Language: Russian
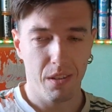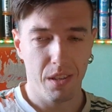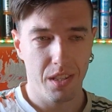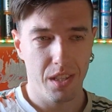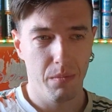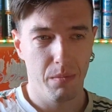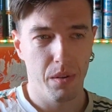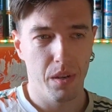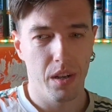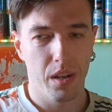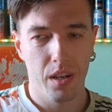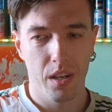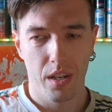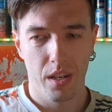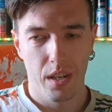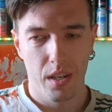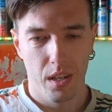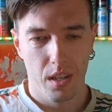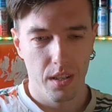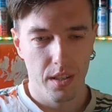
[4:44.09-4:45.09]
типа,
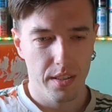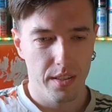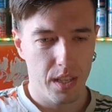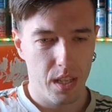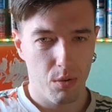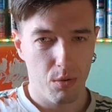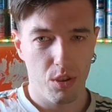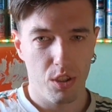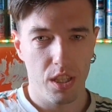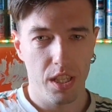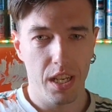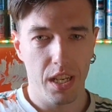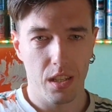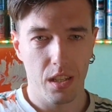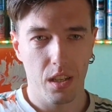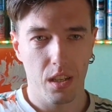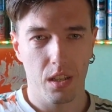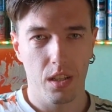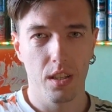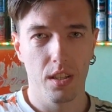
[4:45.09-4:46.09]
не знаю,
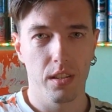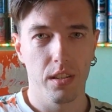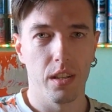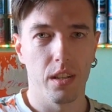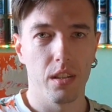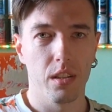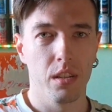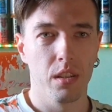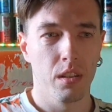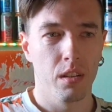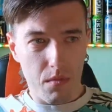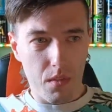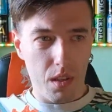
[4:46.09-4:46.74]
серной кислоты ты.